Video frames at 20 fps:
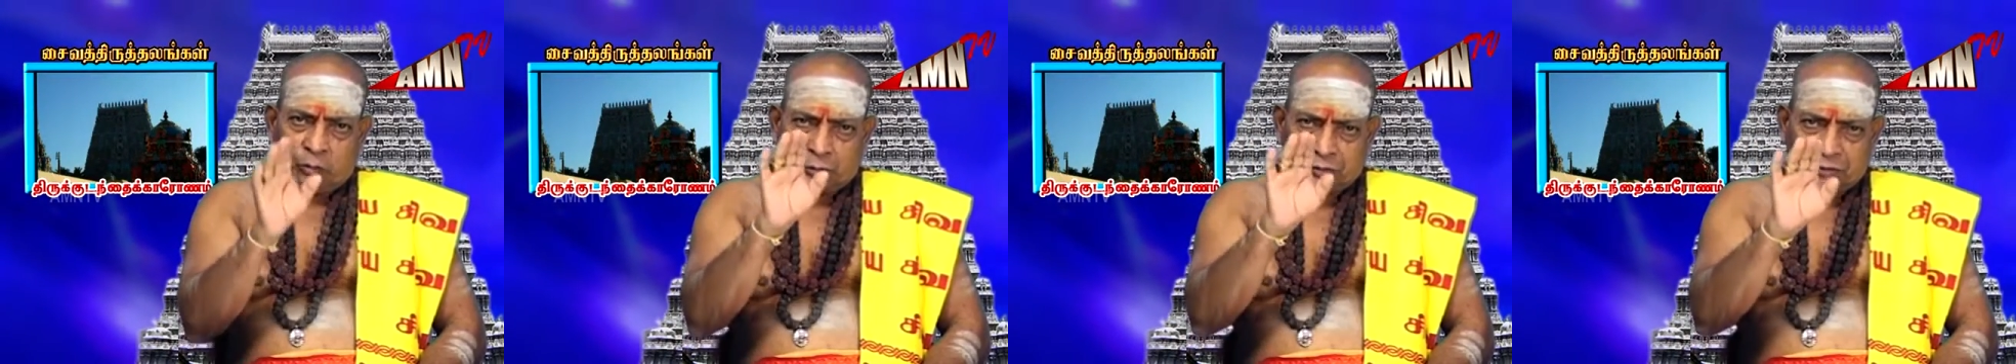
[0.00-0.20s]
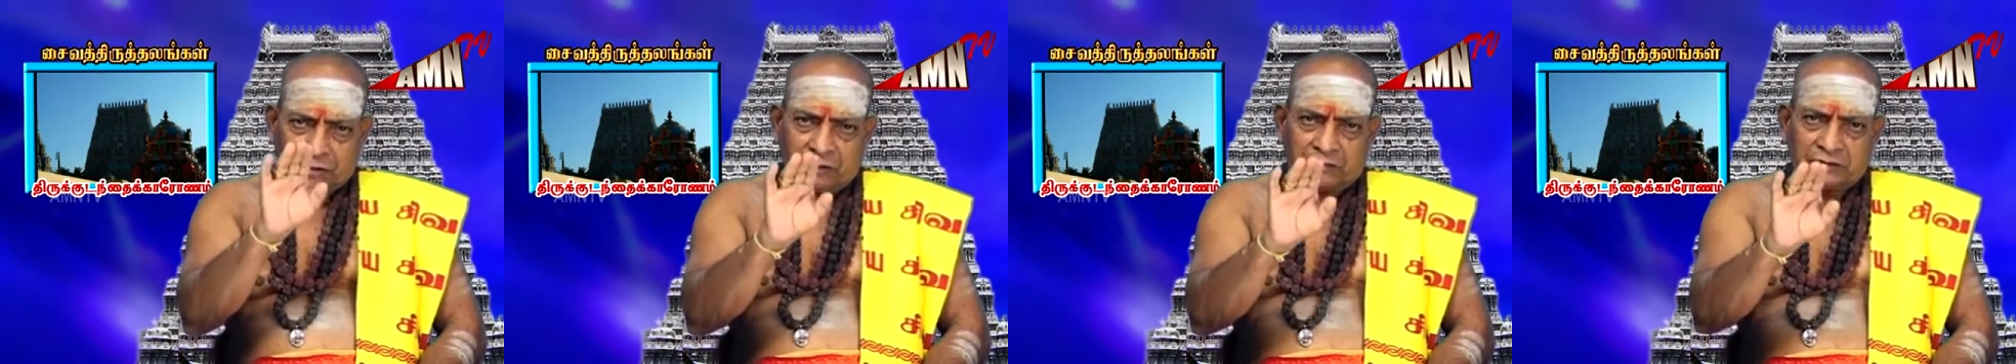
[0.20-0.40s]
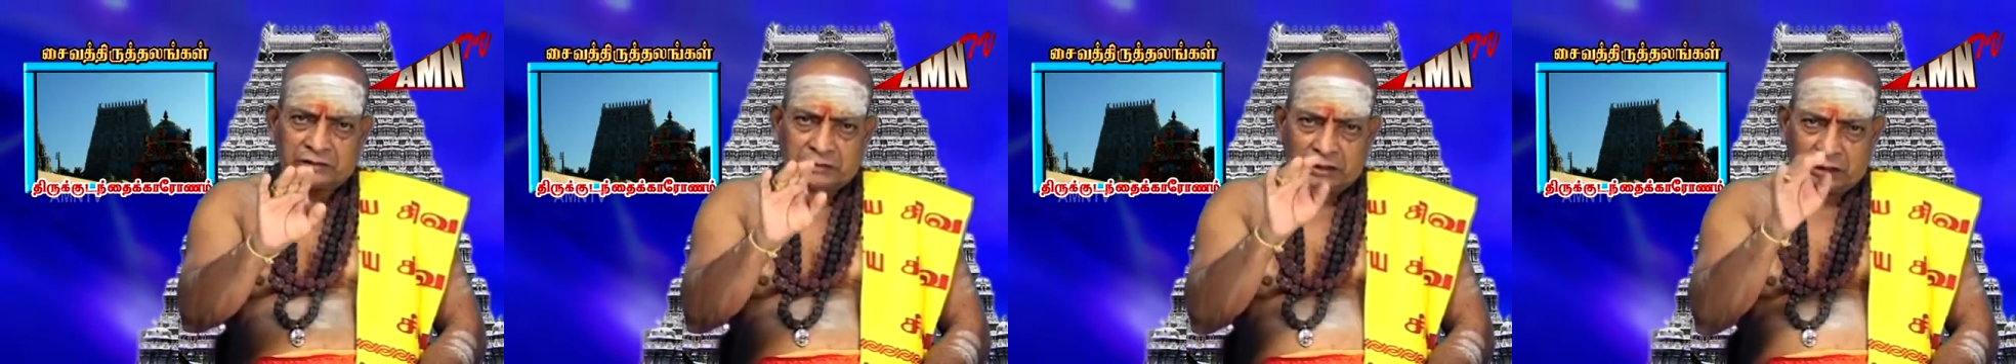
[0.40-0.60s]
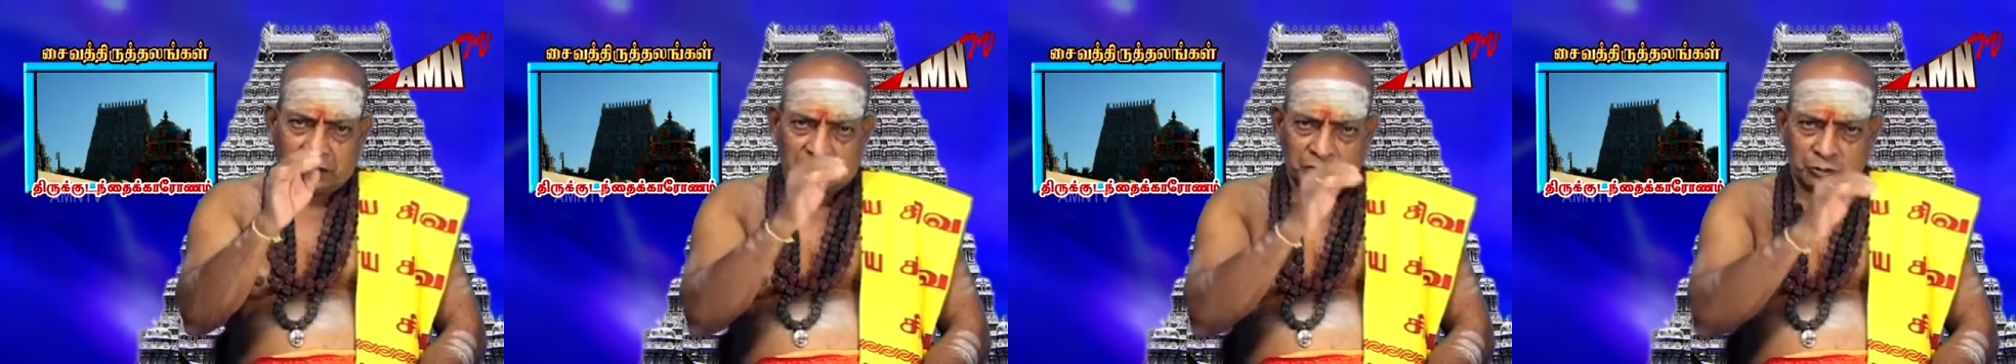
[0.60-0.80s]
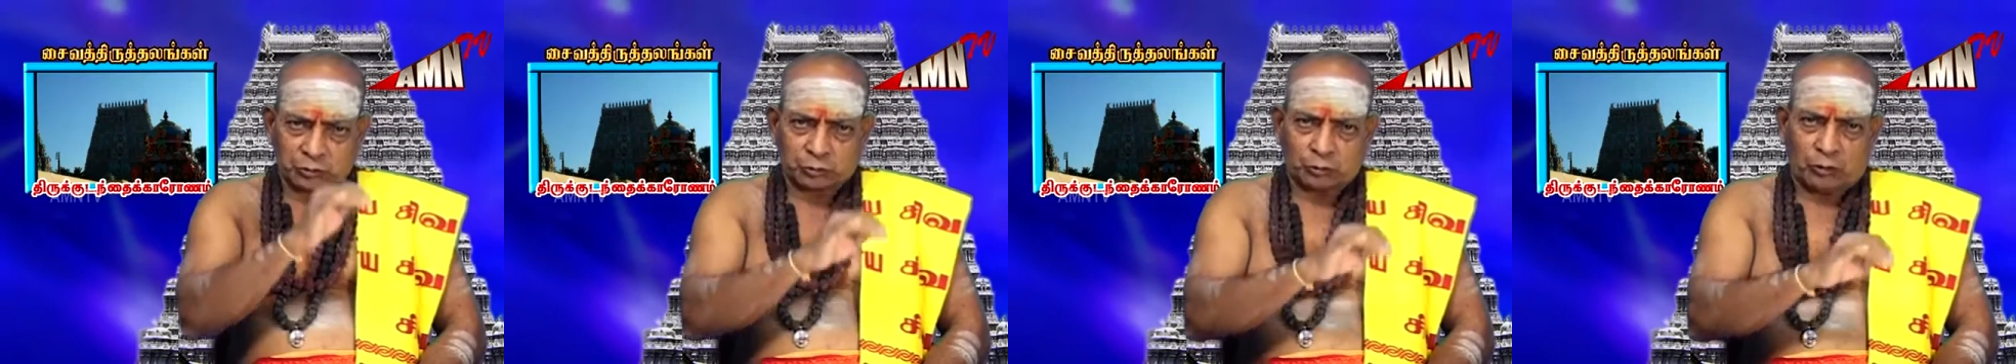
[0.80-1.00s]

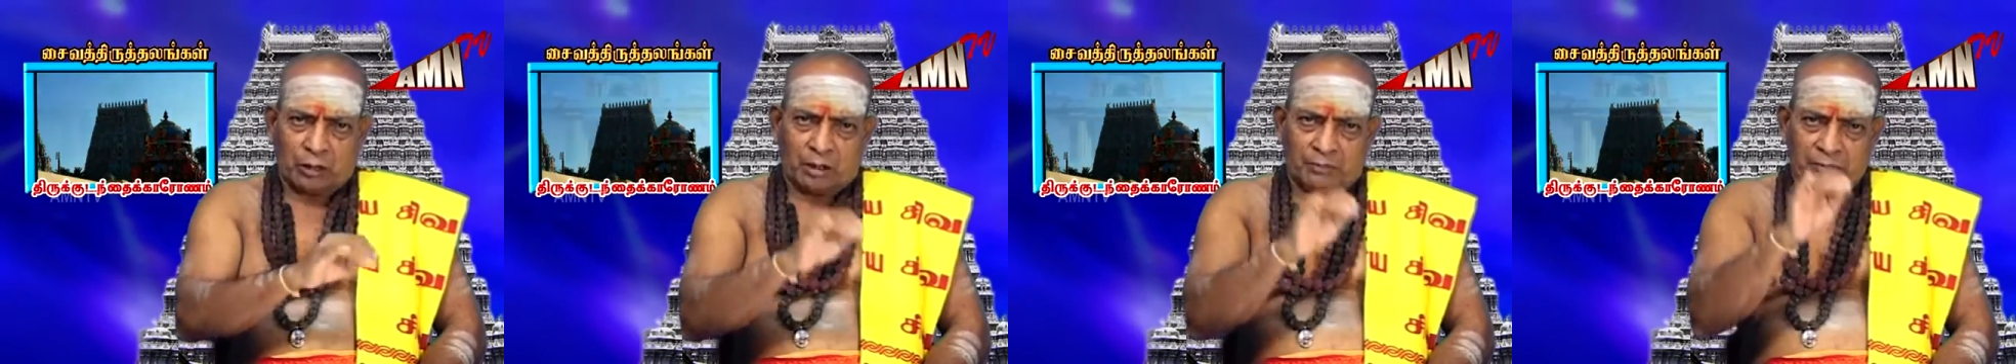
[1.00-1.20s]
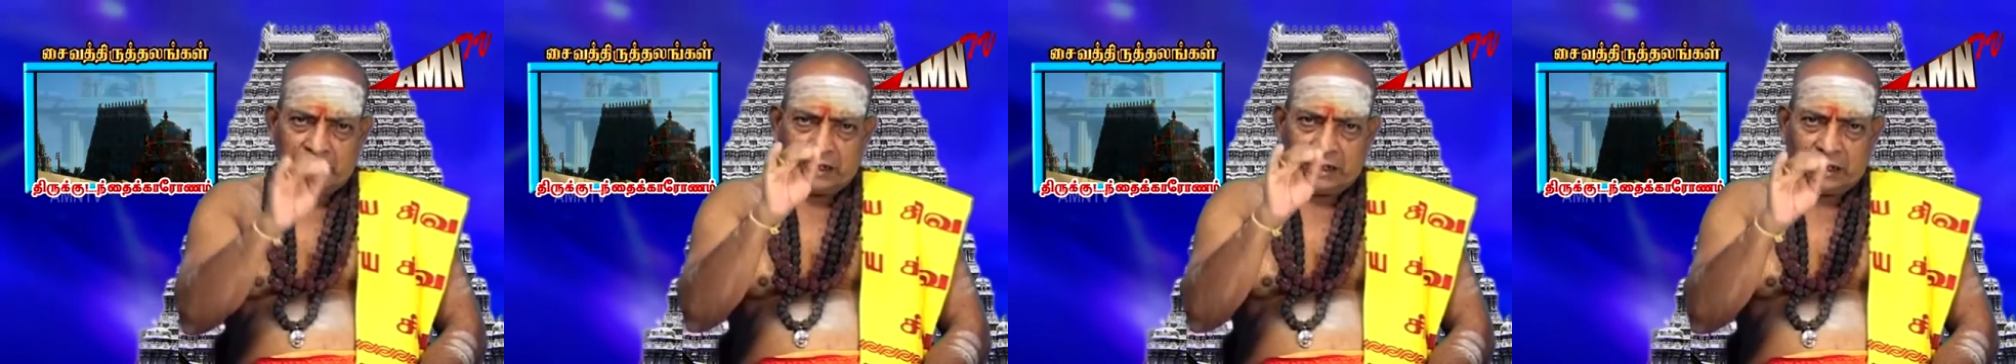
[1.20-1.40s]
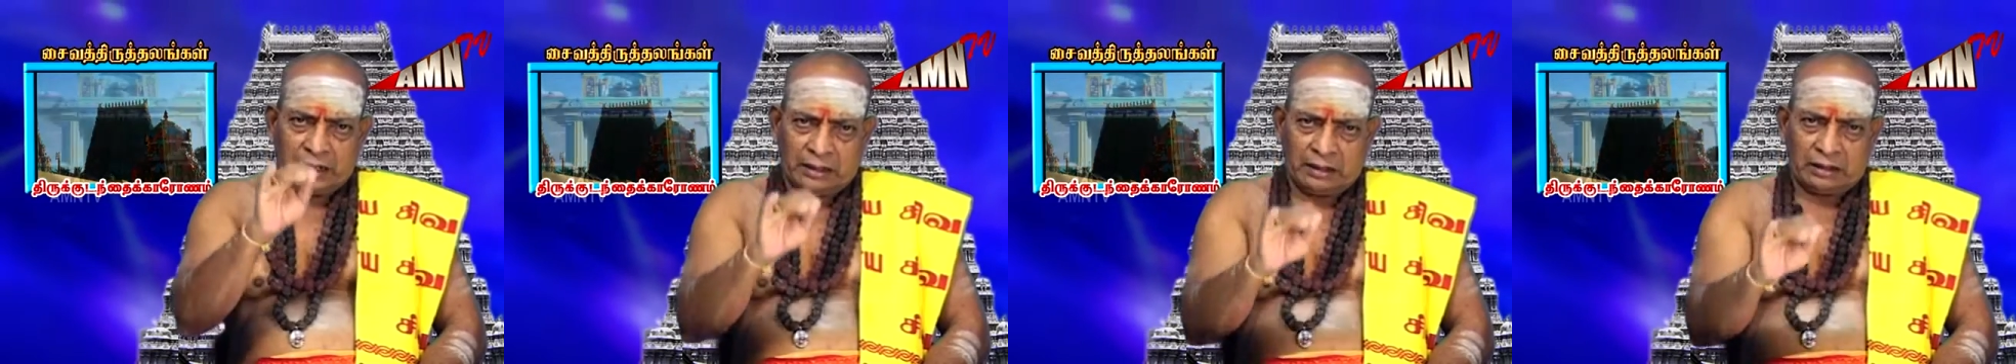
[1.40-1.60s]
உற்சவத்திற்கு சுவாமி